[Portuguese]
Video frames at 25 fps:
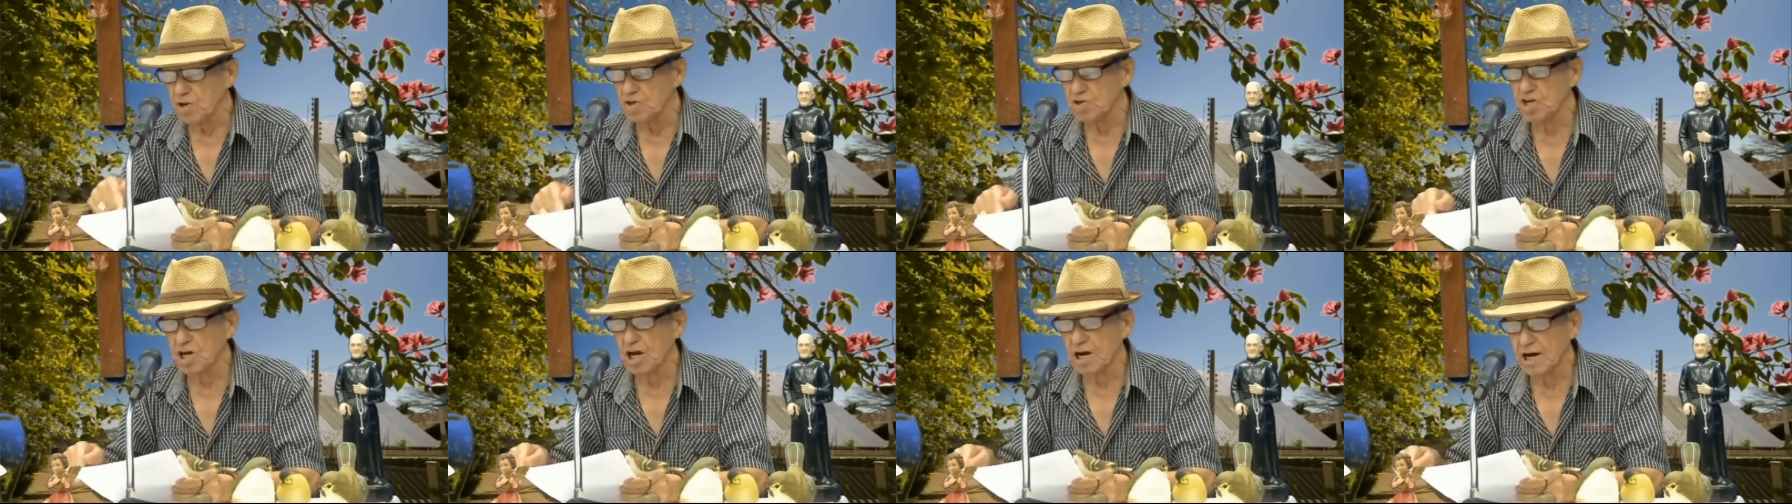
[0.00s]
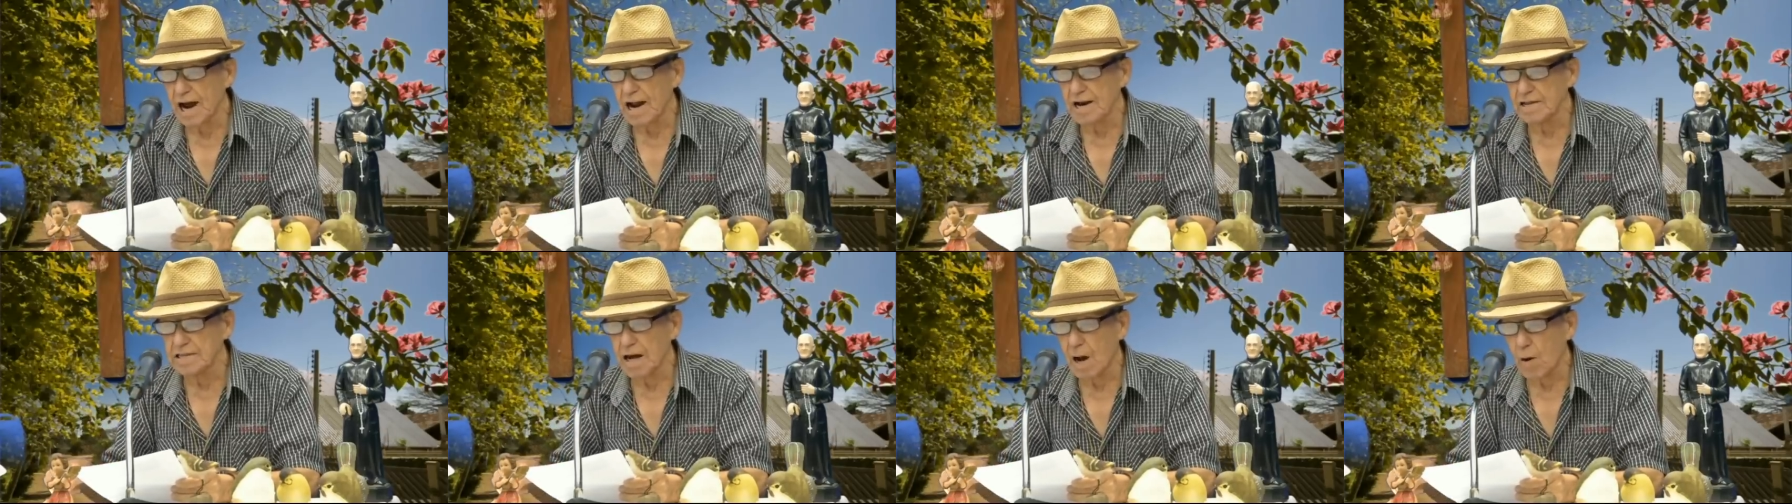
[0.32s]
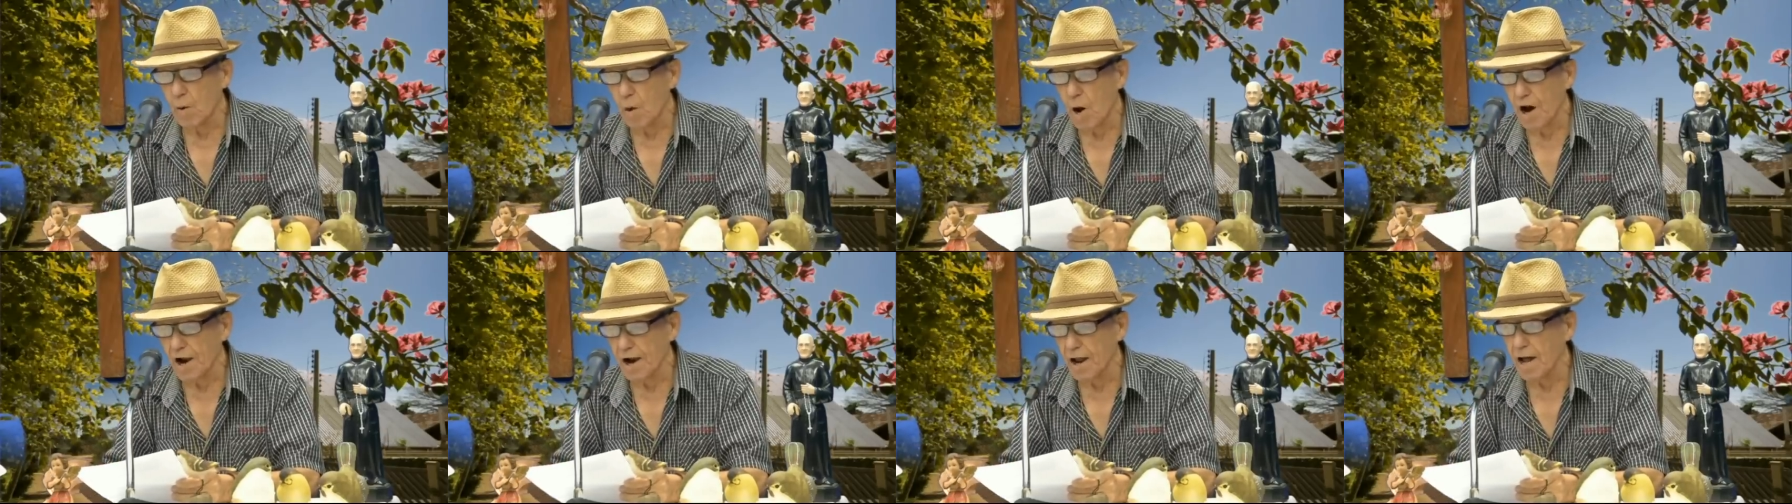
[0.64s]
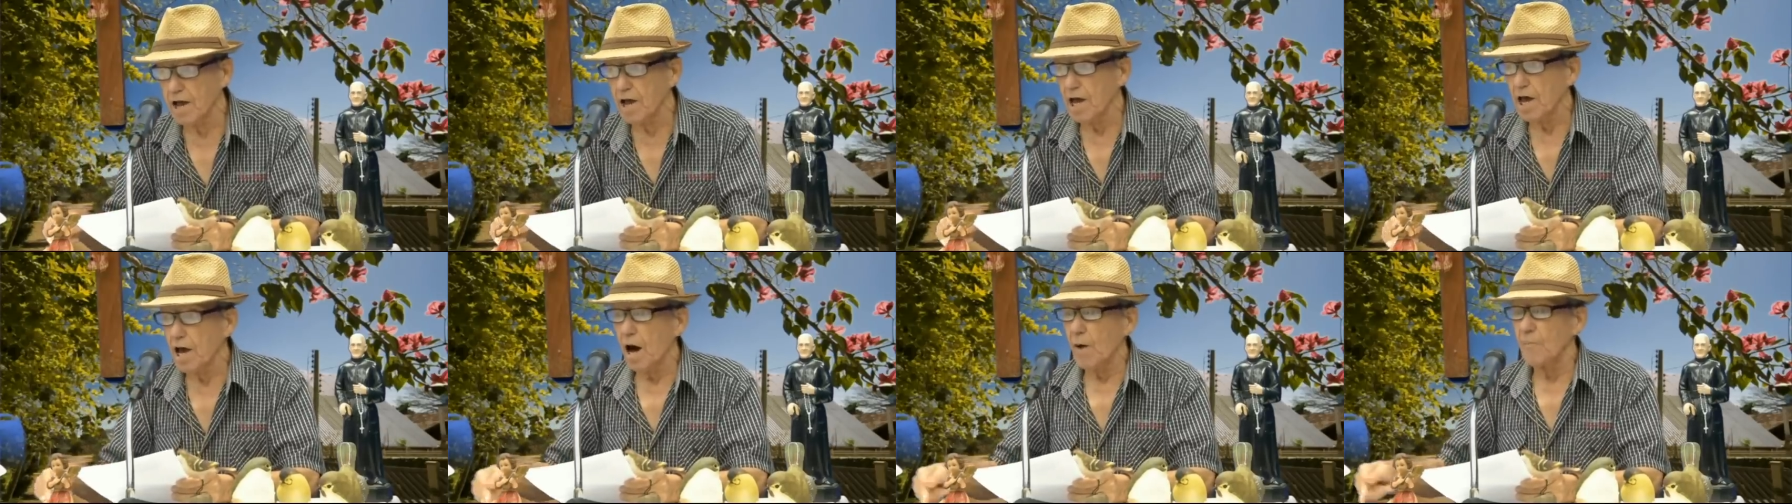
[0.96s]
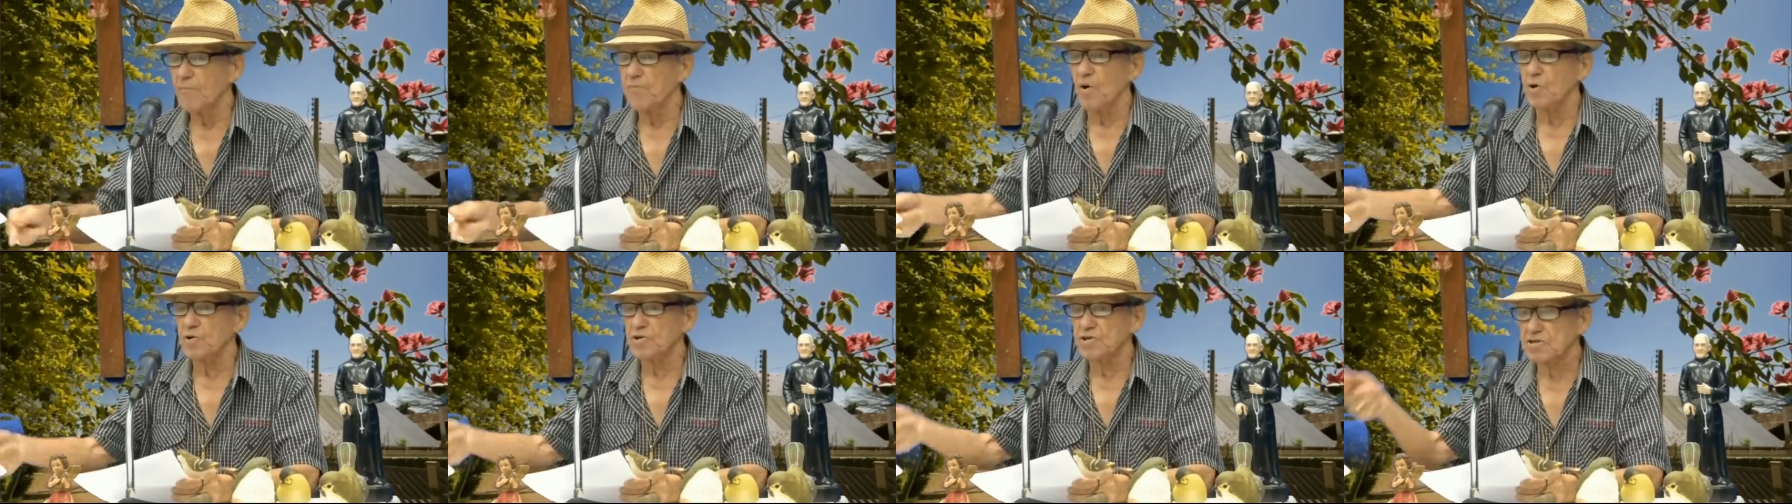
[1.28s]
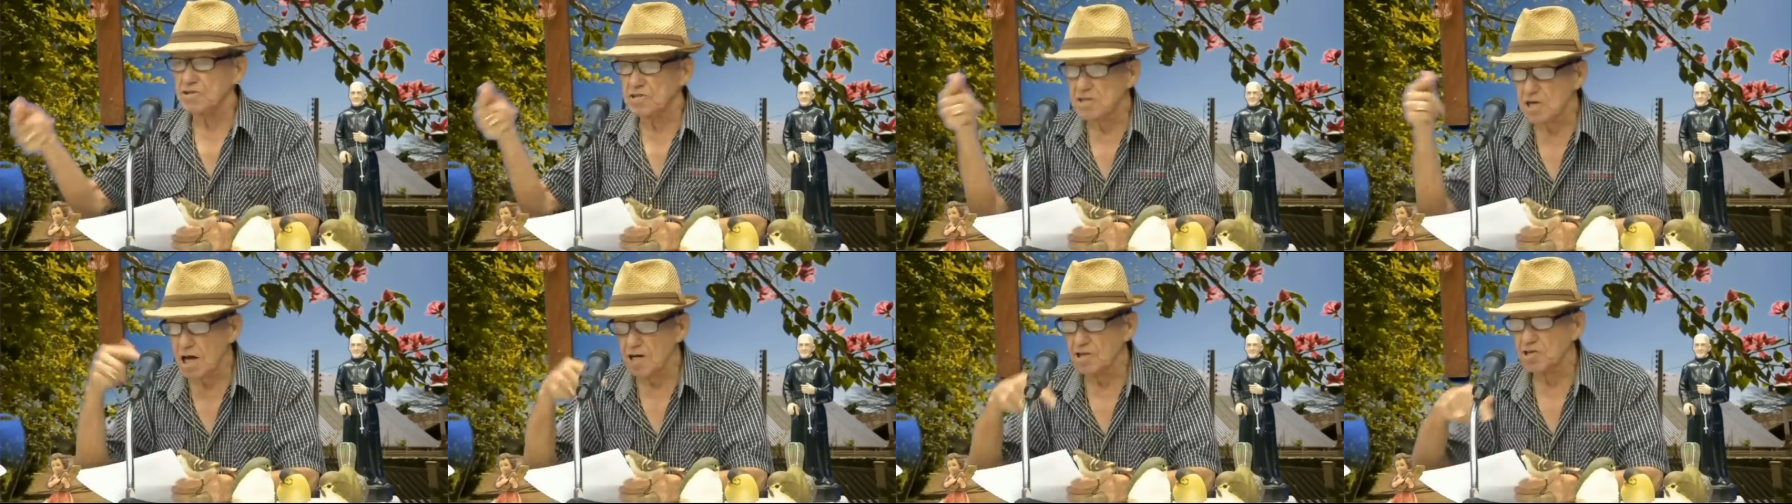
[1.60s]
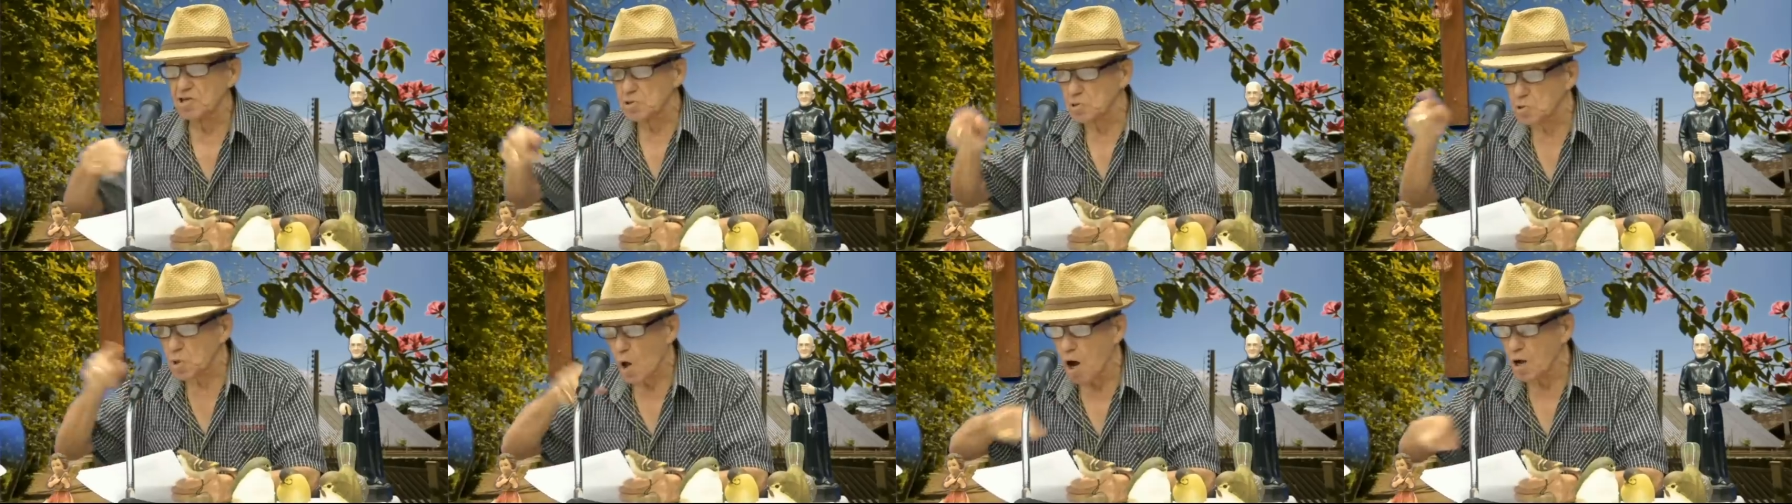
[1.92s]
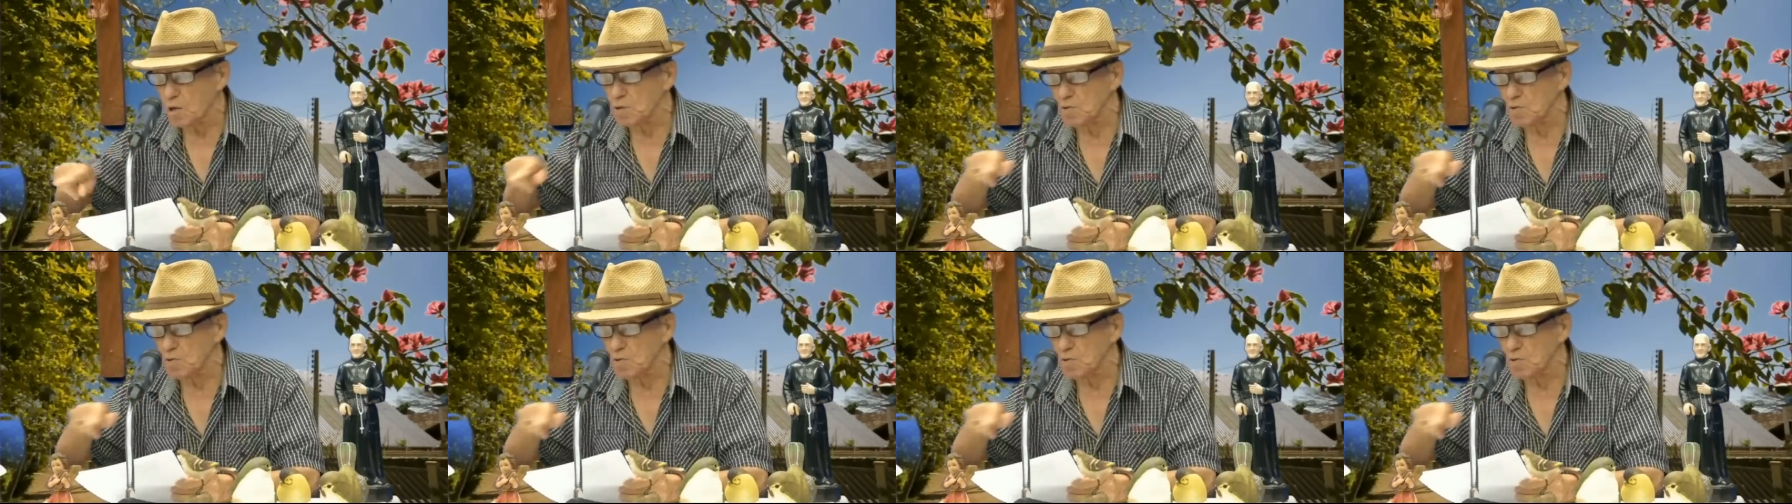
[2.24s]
E quando chegar na hora, vocês